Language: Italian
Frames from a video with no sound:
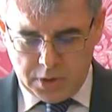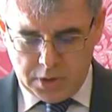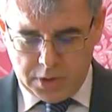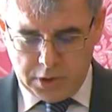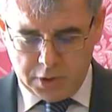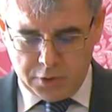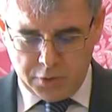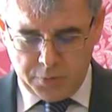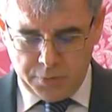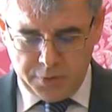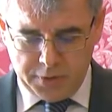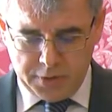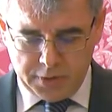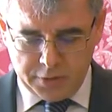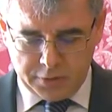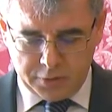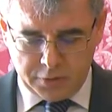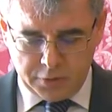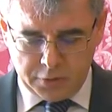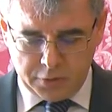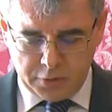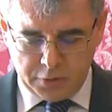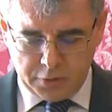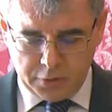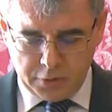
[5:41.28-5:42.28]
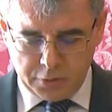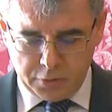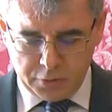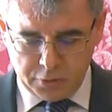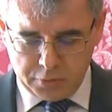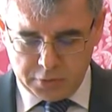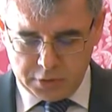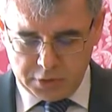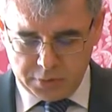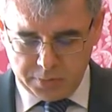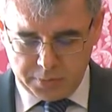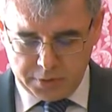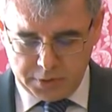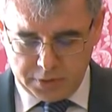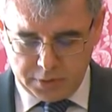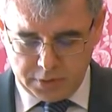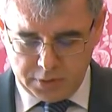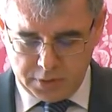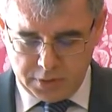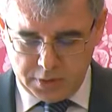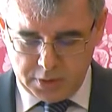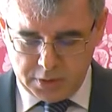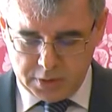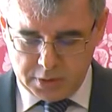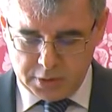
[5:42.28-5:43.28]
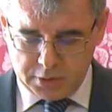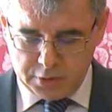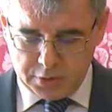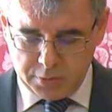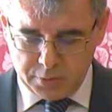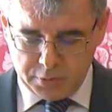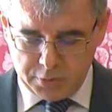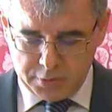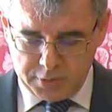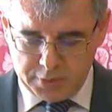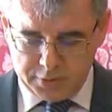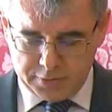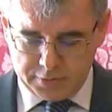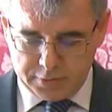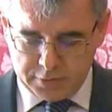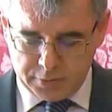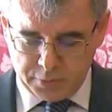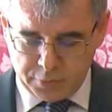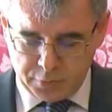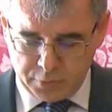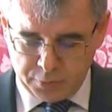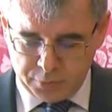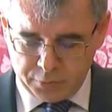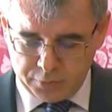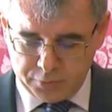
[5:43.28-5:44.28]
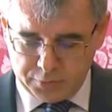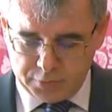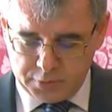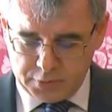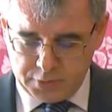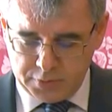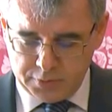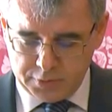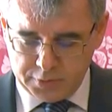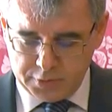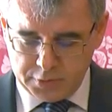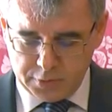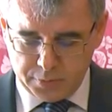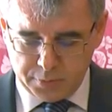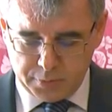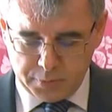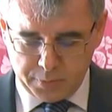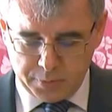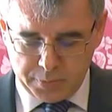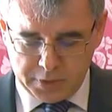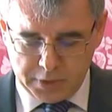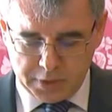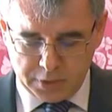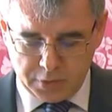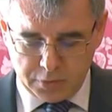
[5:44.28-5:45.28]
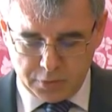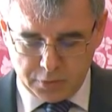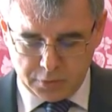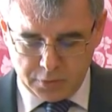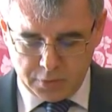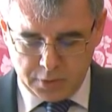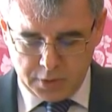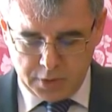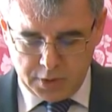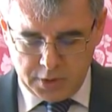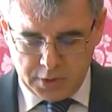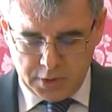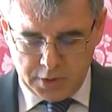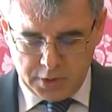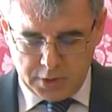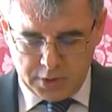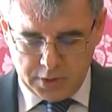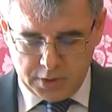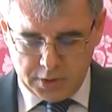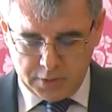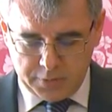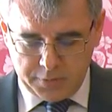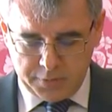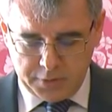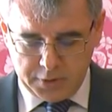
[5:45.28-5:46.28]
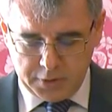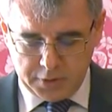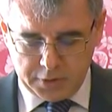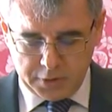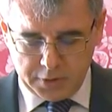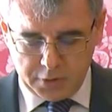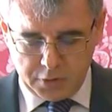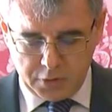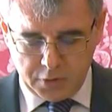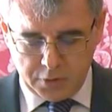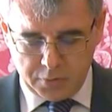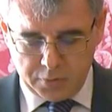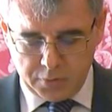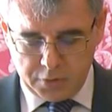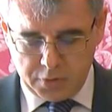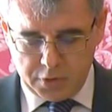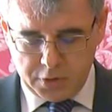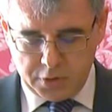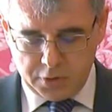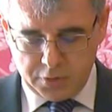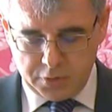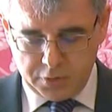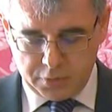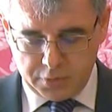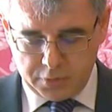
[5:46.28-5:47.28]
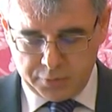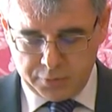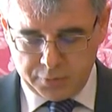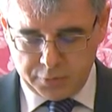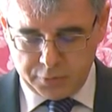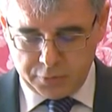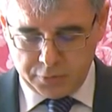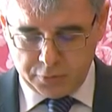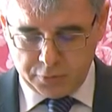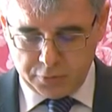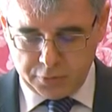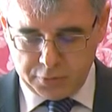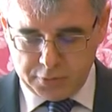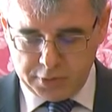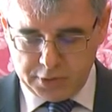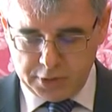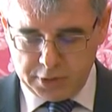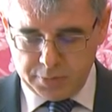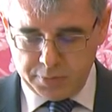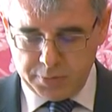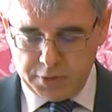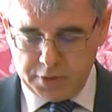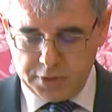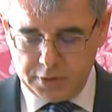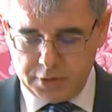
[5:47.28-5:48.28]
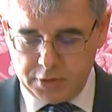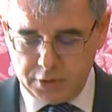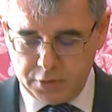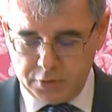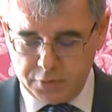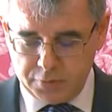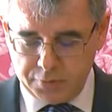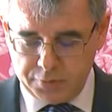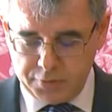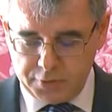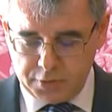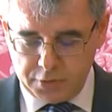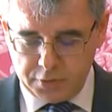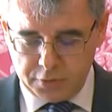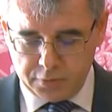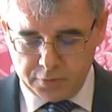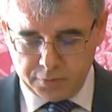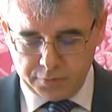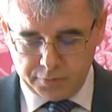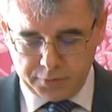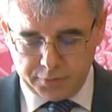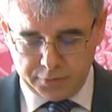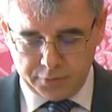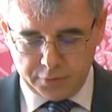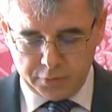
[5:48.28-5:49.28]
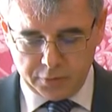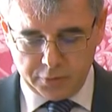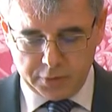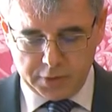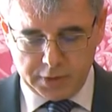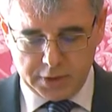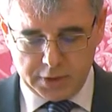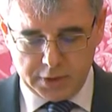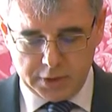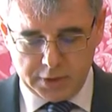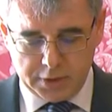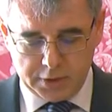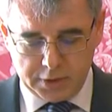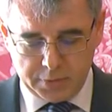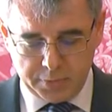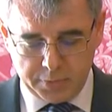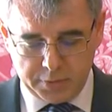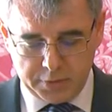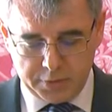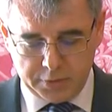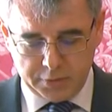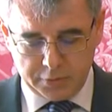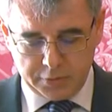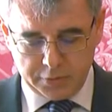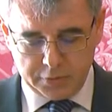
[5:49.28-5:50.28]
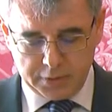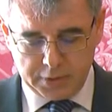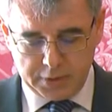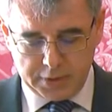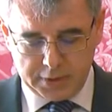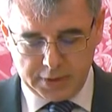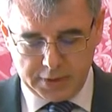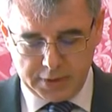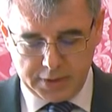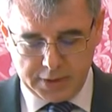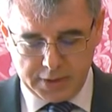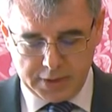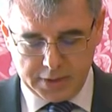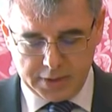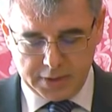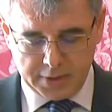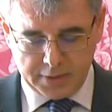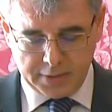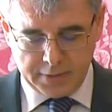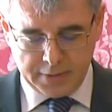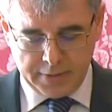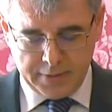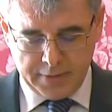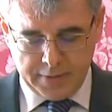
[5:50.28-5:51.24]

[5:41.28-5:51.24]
La combinazione di due elementi, la debolezza propositiva del papato, che alla fine del Cinquecento rafforzò idealmente i confini confessionali della penisola italiana,